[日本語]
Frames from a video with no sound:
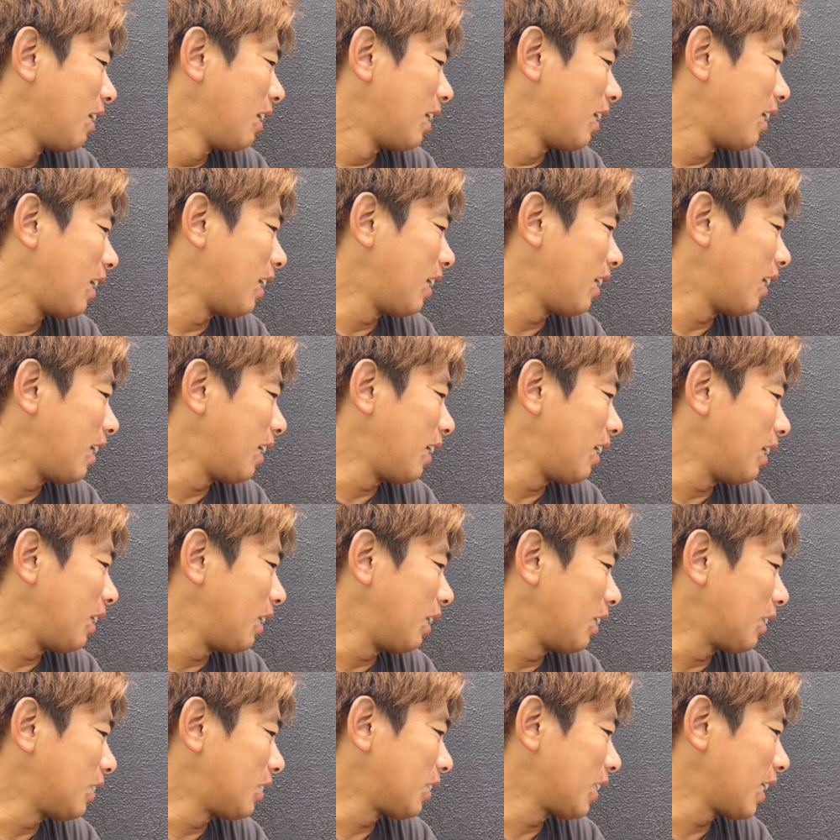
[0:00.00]

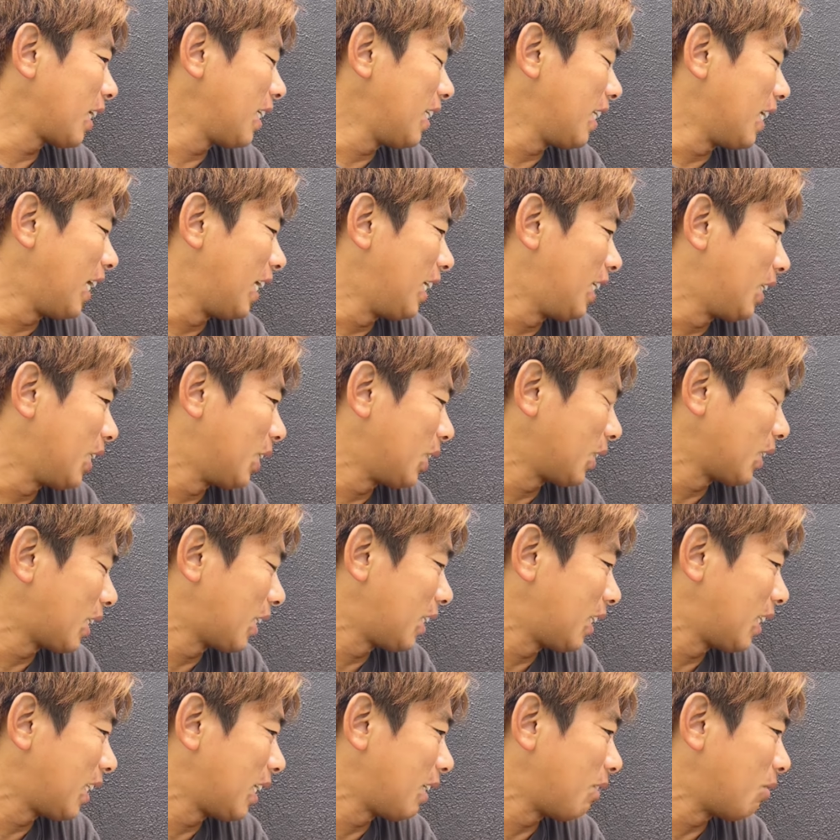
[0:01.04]
えー、暗い内容
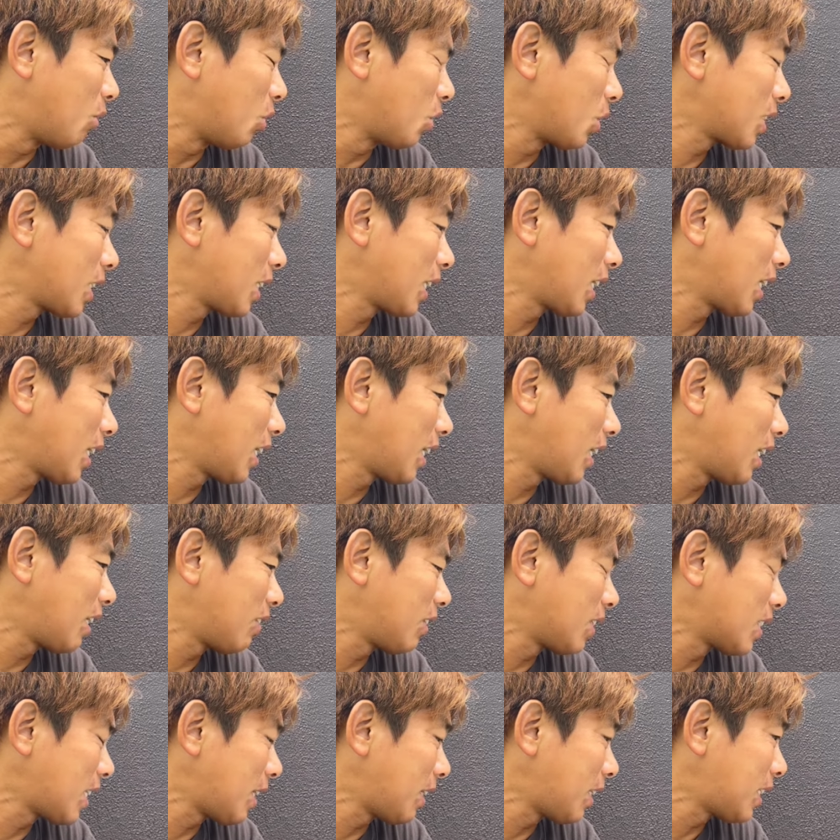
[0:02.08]
になり申し訳あり
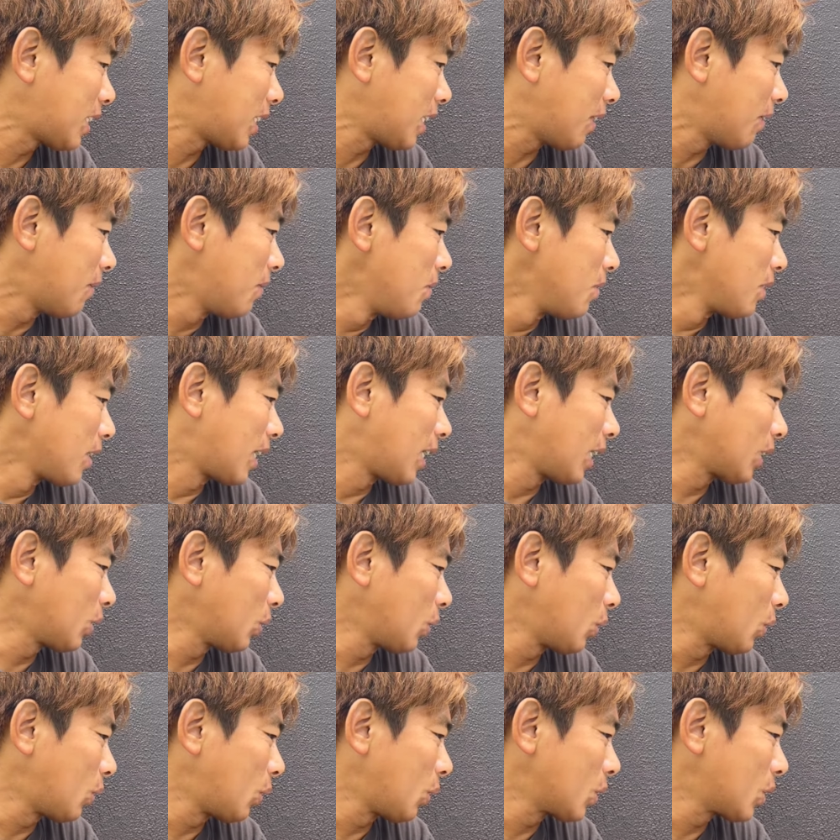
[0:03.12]
ませんし、加
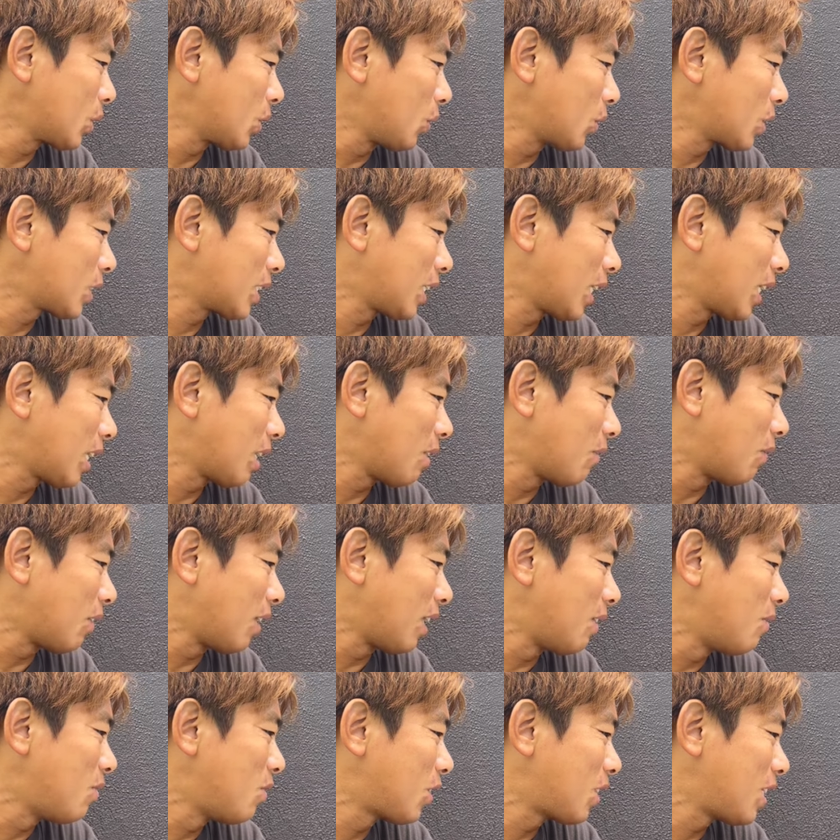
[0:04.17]
藤コーチのお力で
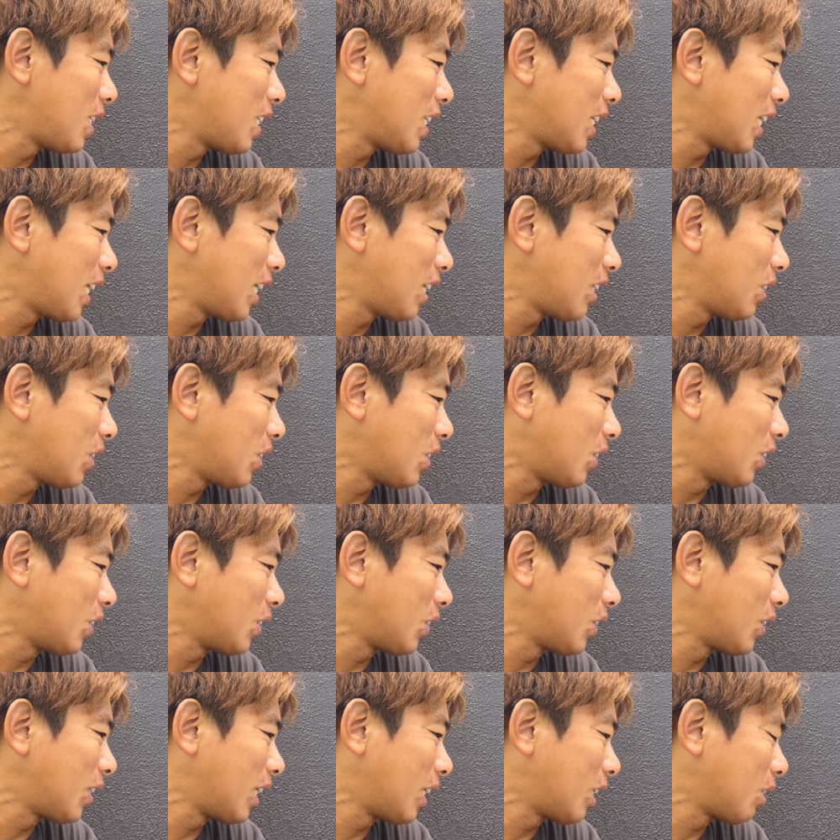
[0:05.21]
前向きになれるよう
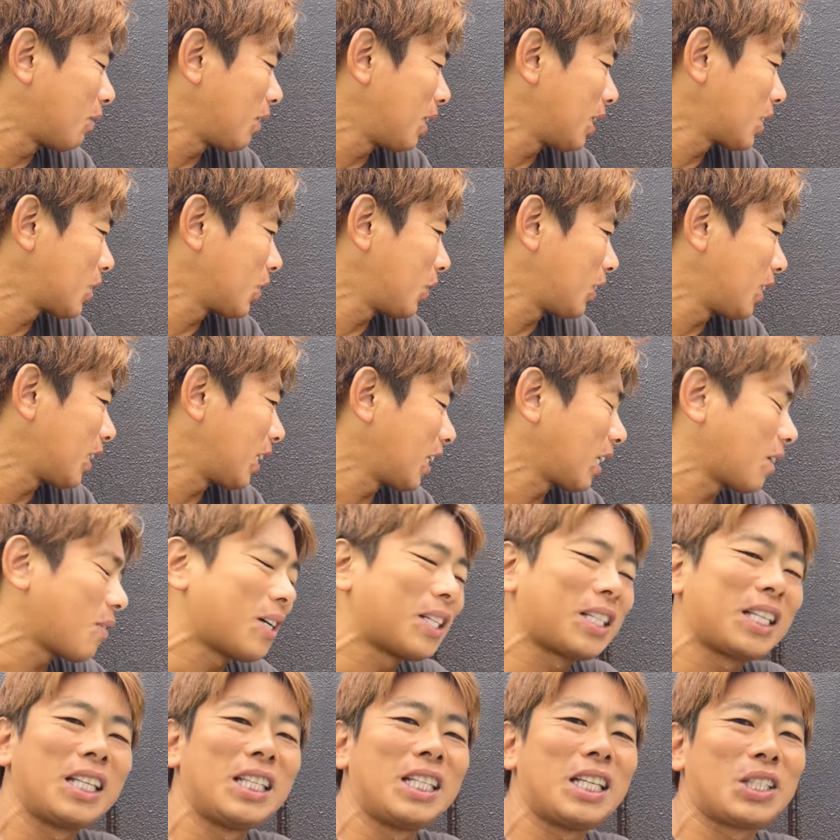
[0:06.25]
良いアドバイスをいただけま
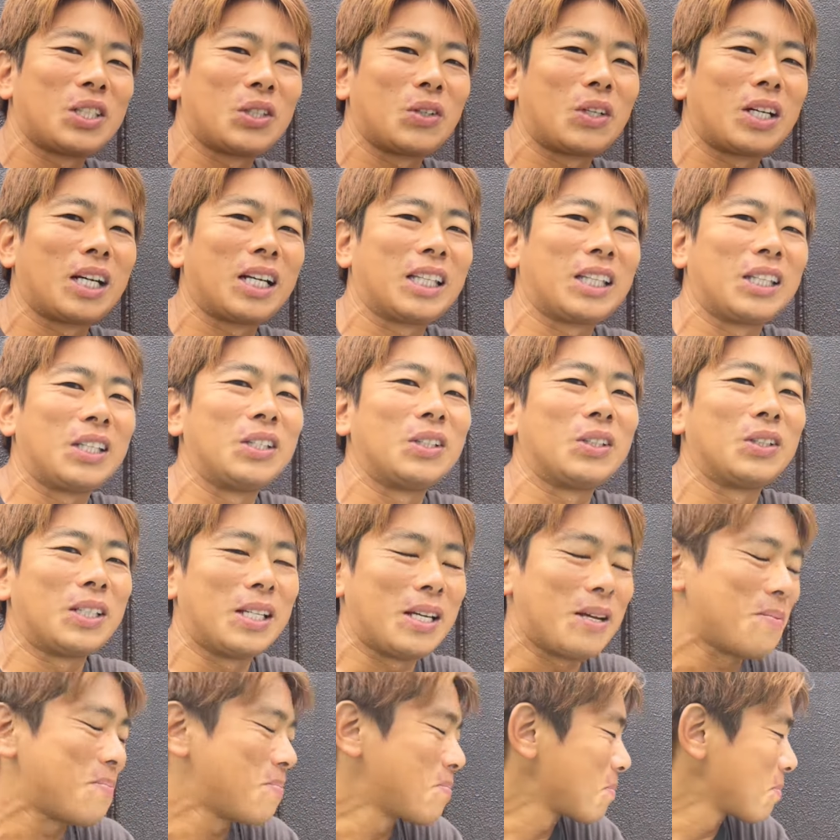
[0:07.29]
せんでしょうかっていうの
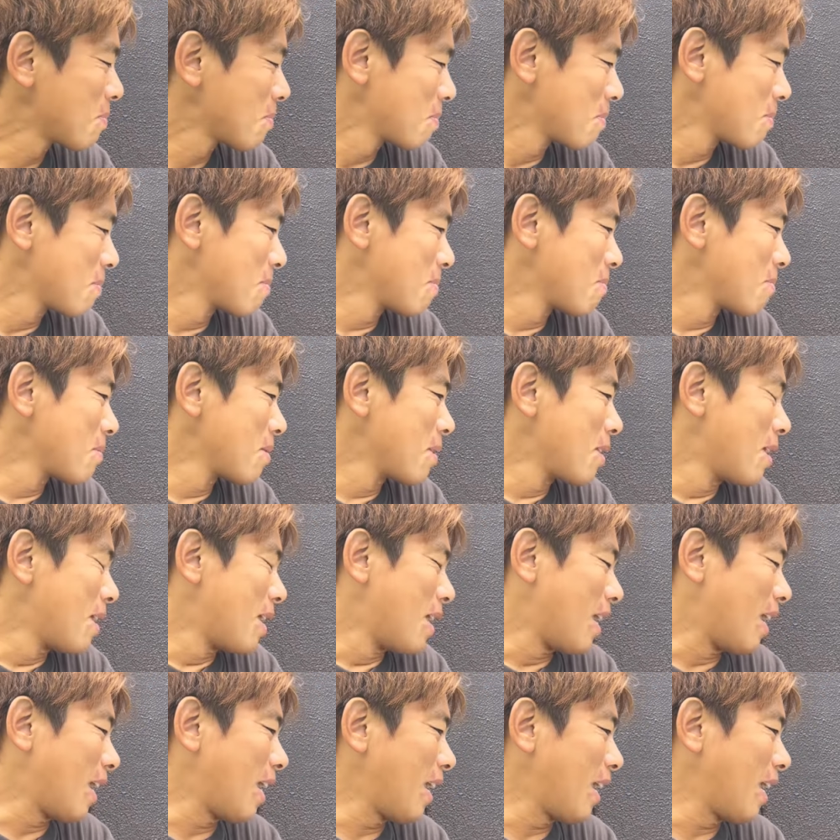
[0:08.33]
で、
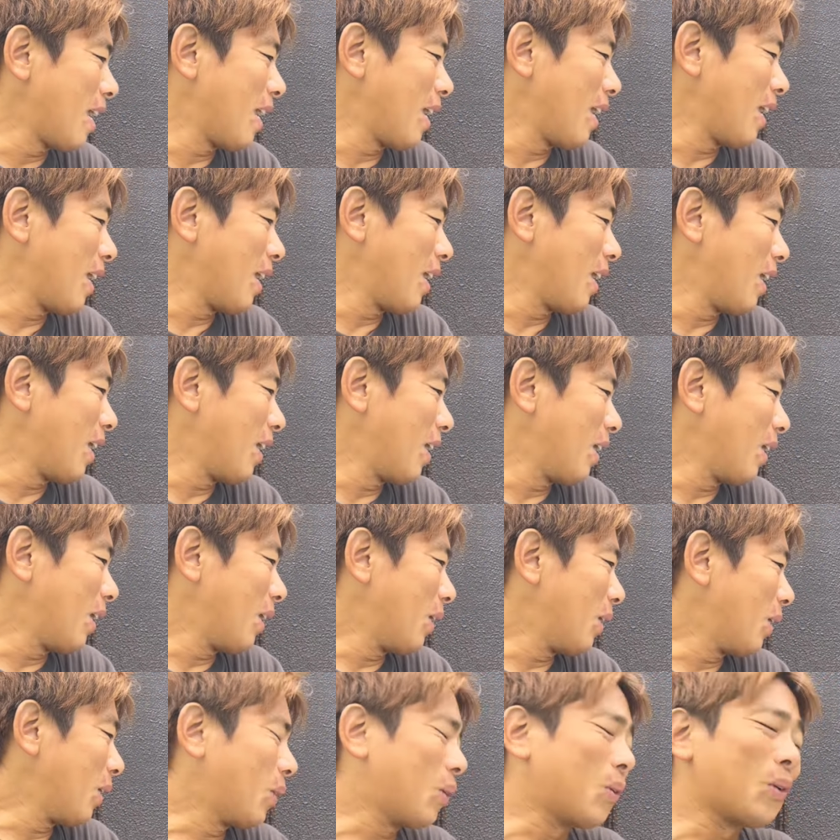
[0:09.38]

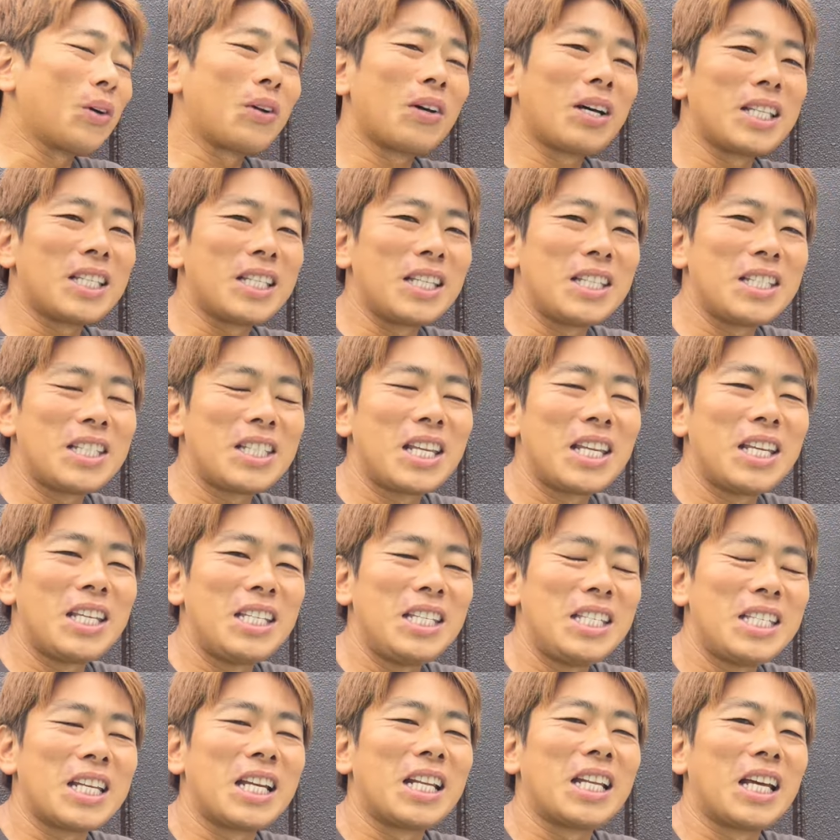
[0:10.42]
えー、これは全然
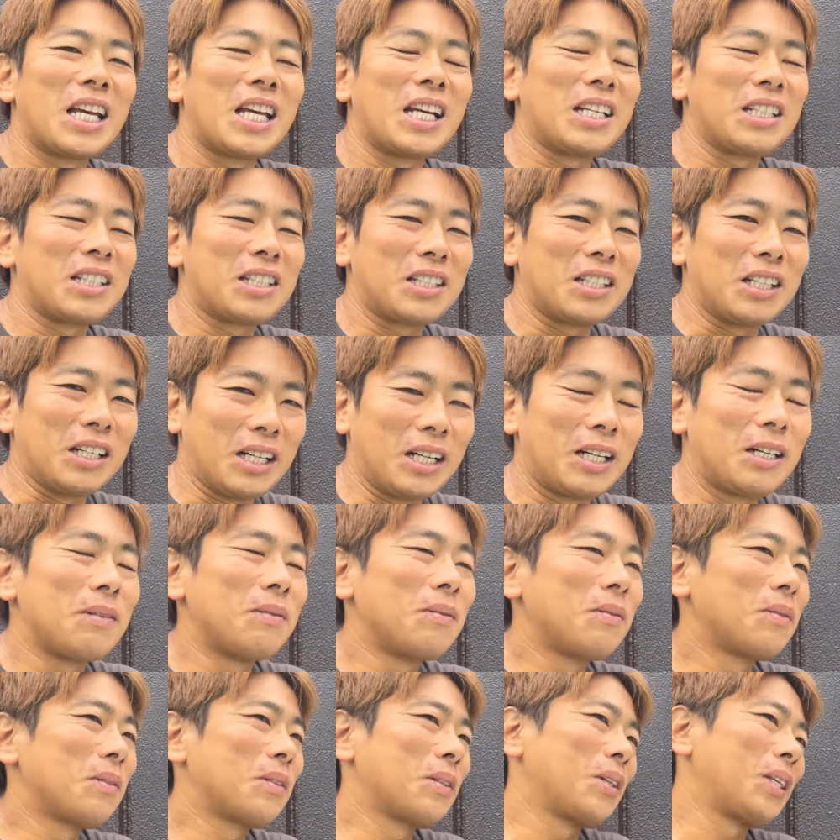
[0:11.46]
いいんじゃないですか。
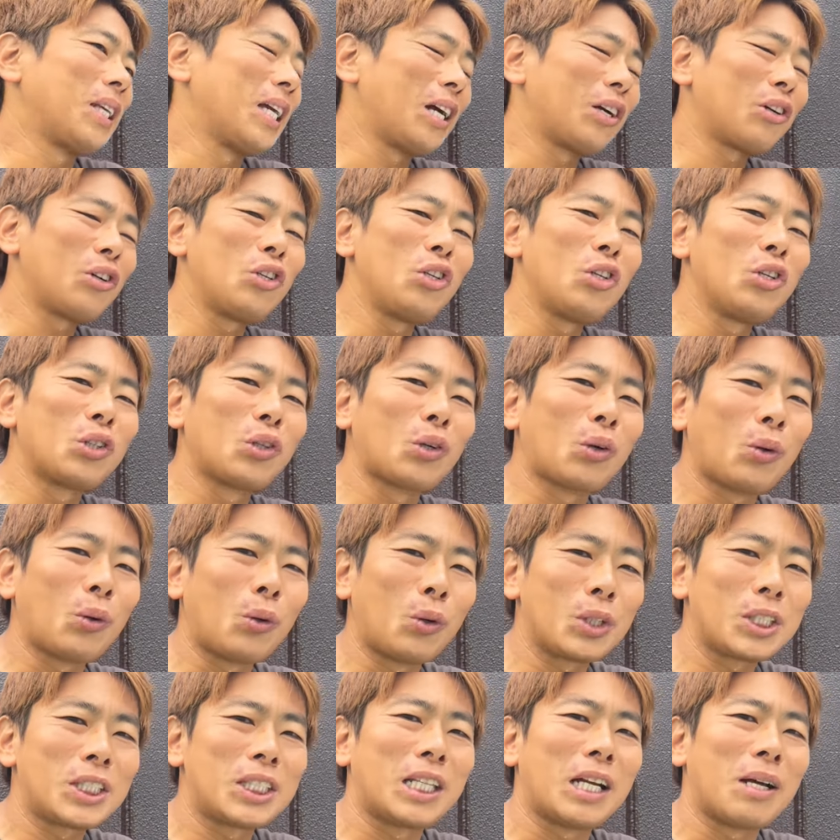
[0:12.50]
逆に言うと
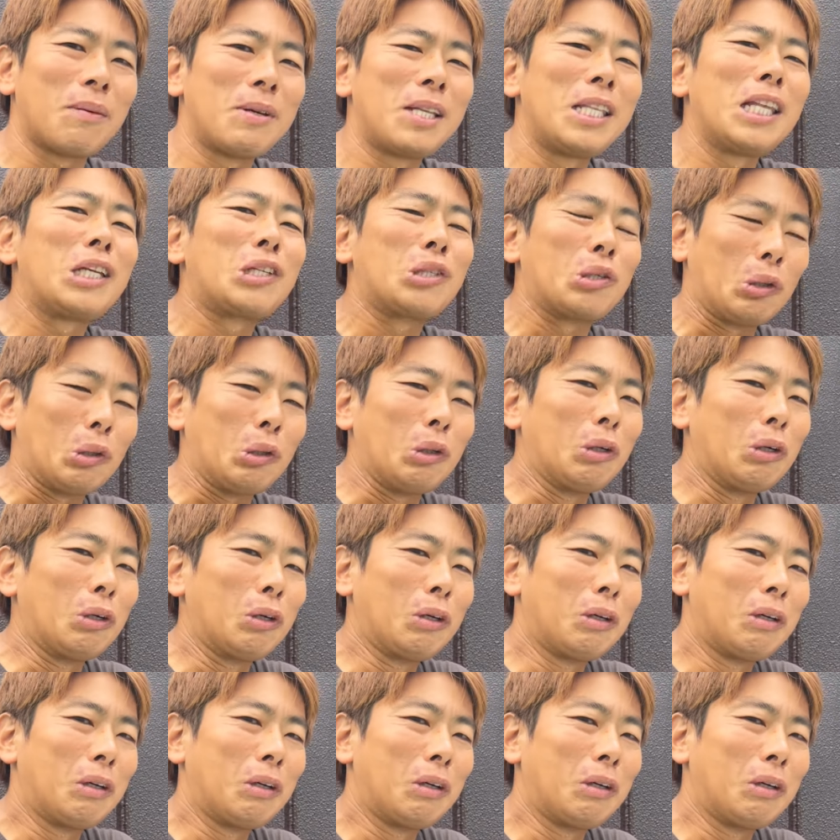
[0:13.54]
コーチダメでしょ。